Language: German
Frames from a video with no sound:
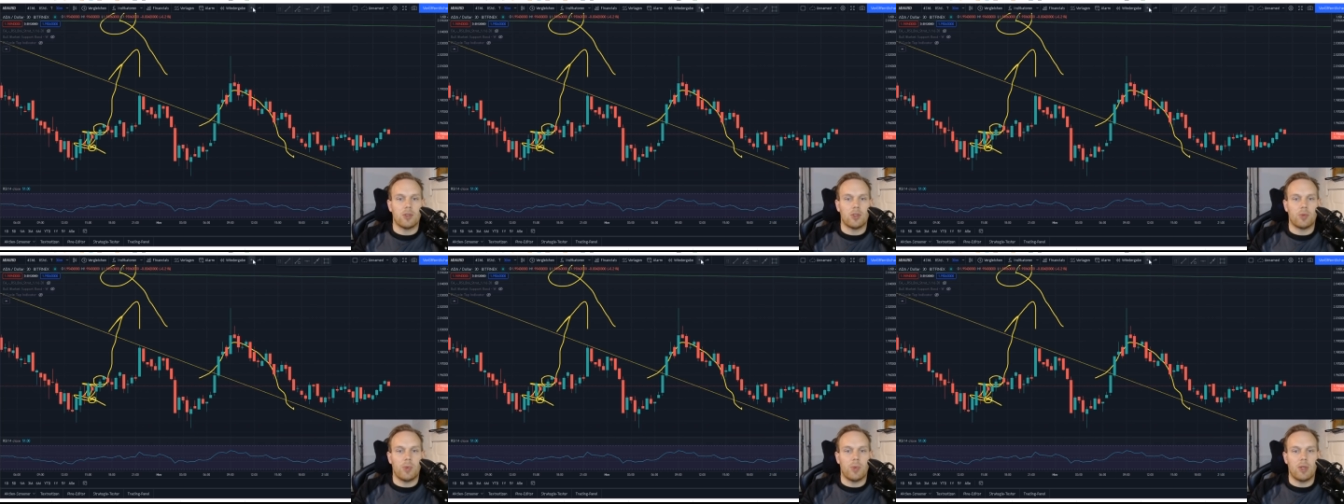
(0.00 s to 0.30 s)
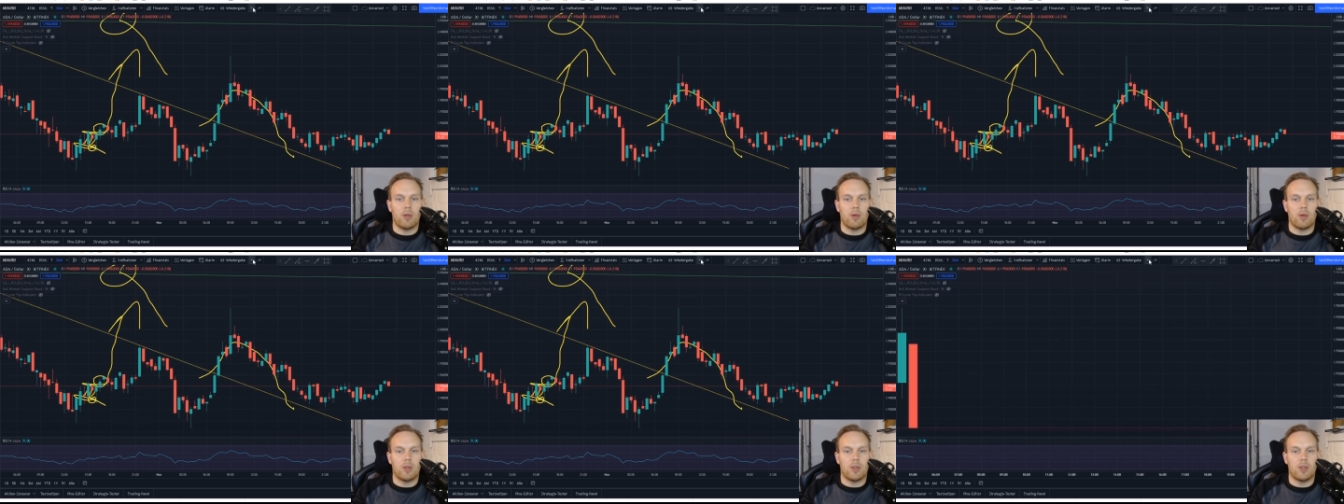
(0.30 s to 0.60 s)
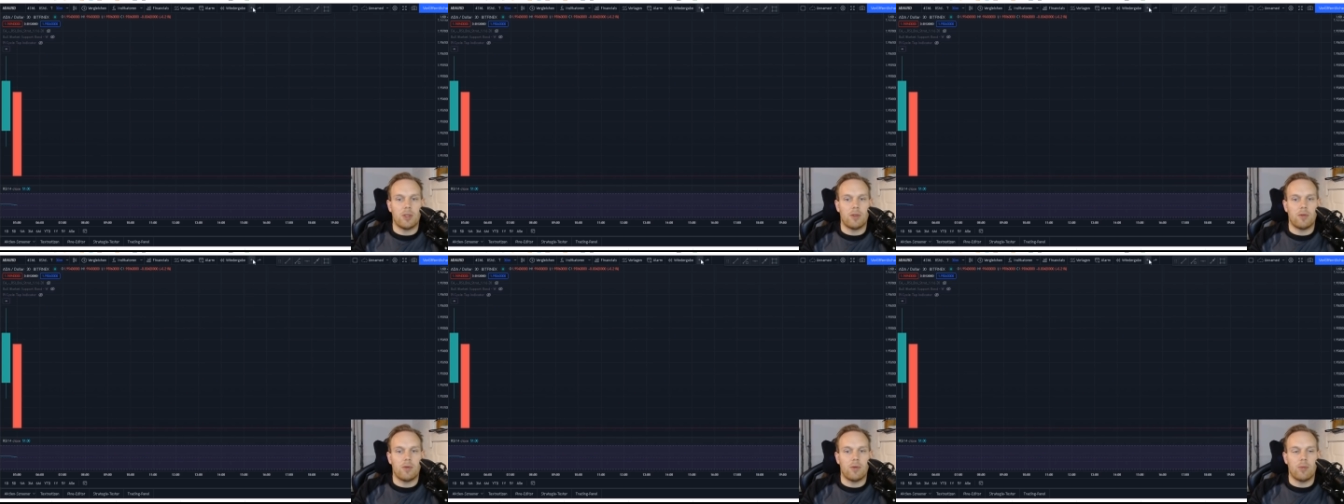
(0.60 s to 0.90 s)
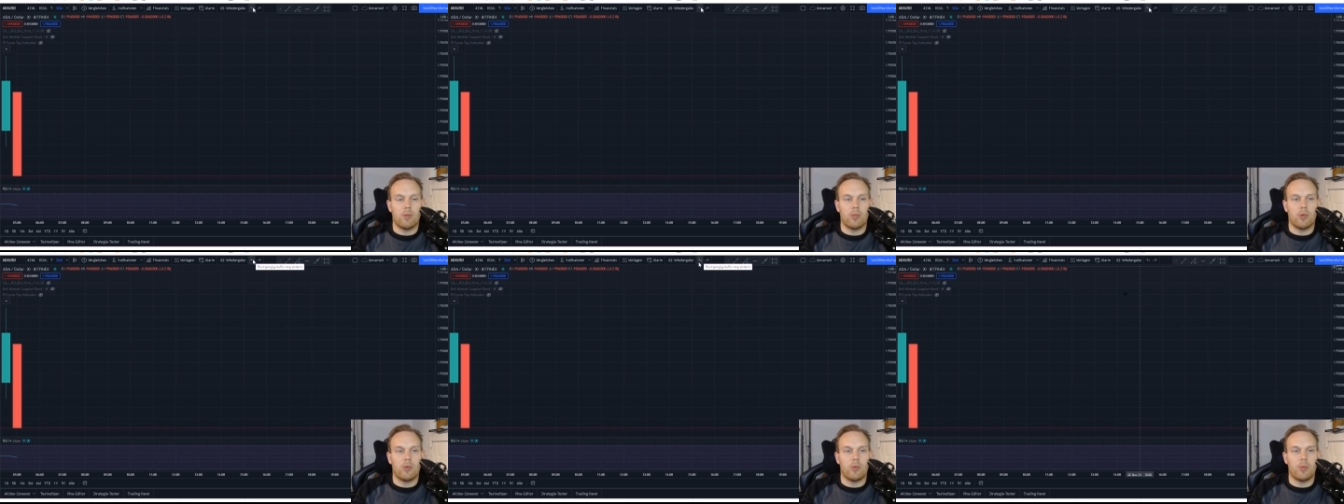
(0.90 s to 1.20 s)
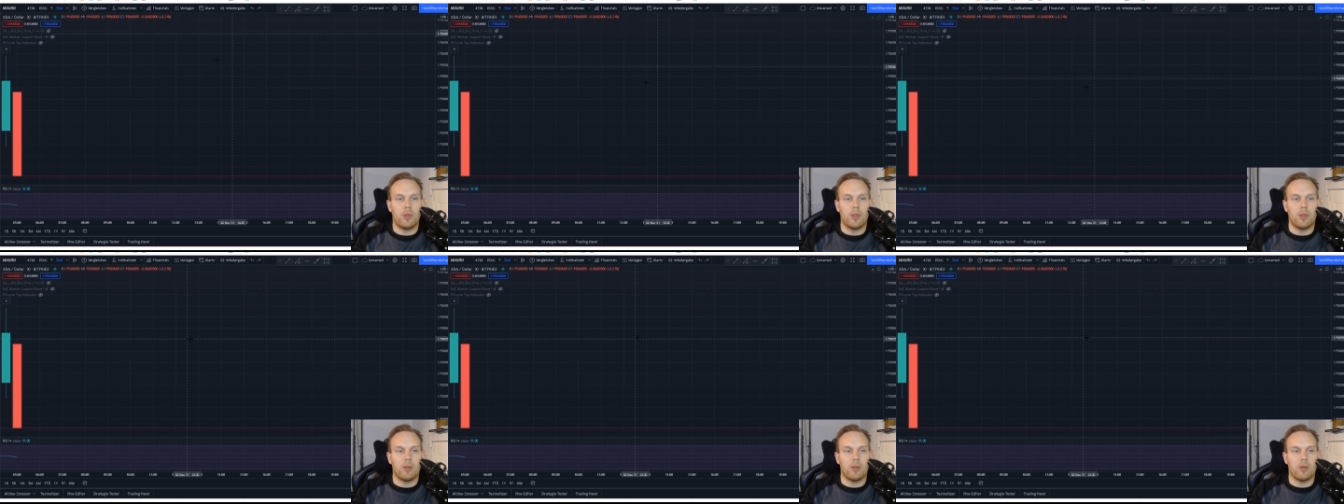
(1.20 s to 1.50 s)
spekulativ
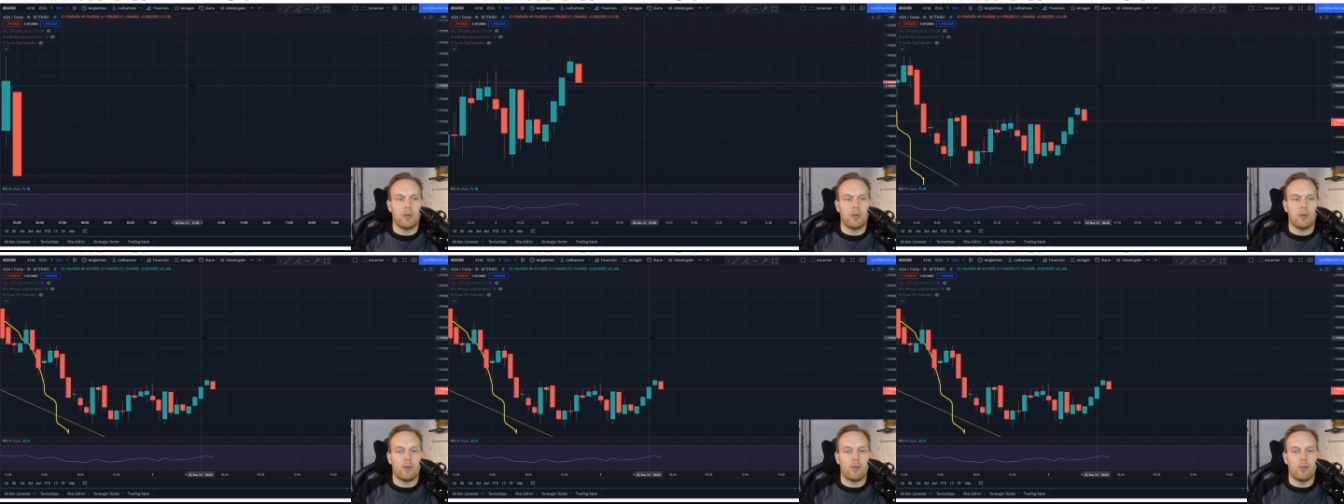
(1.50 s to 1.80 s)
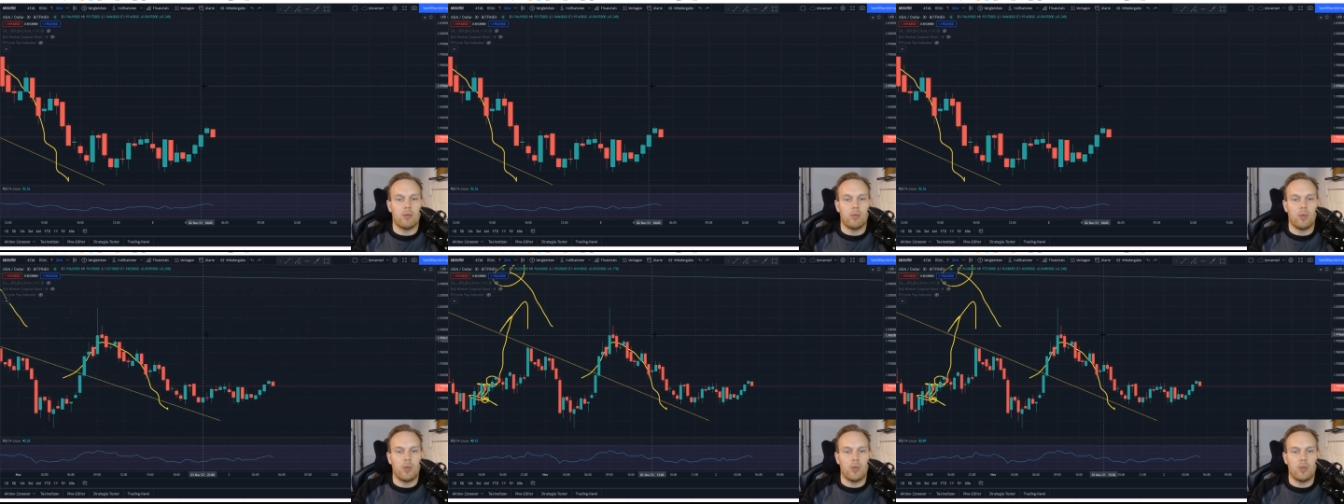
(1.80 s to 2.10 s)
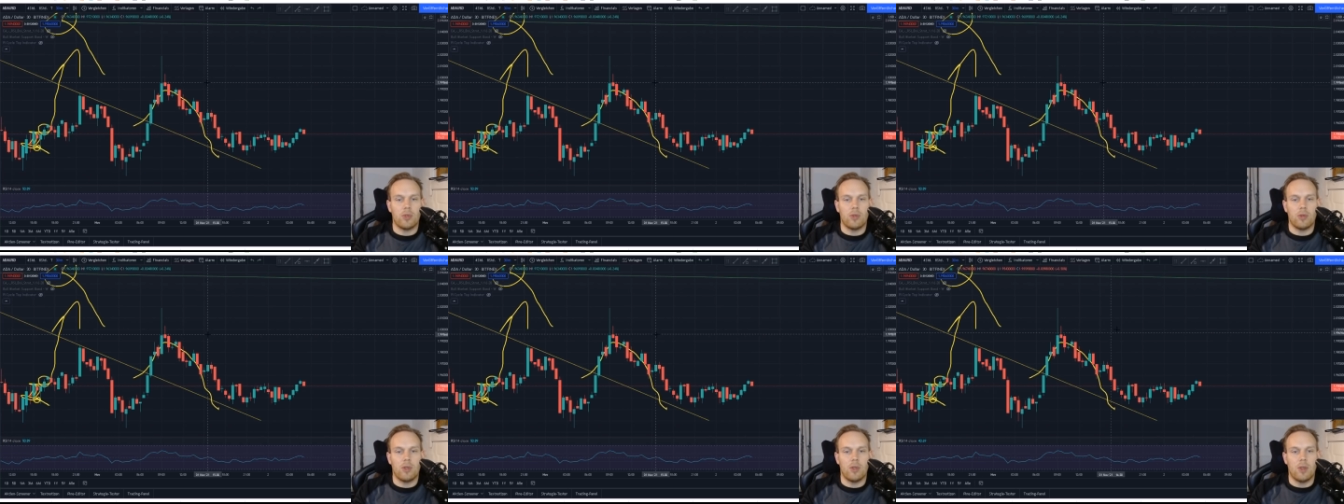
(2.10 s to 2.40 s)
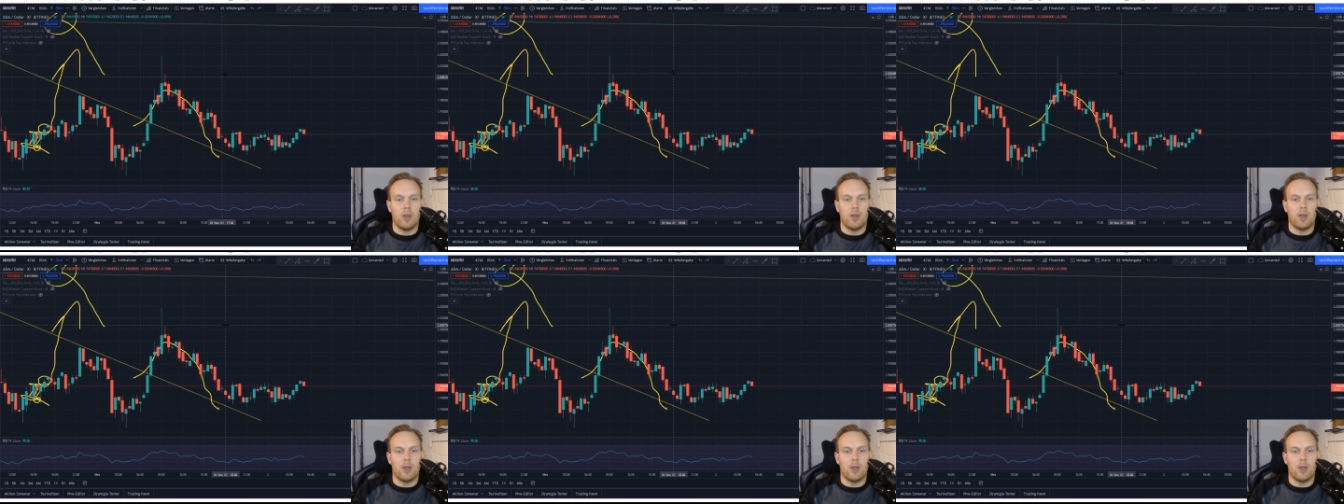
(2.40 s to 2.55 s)
probieren möchte,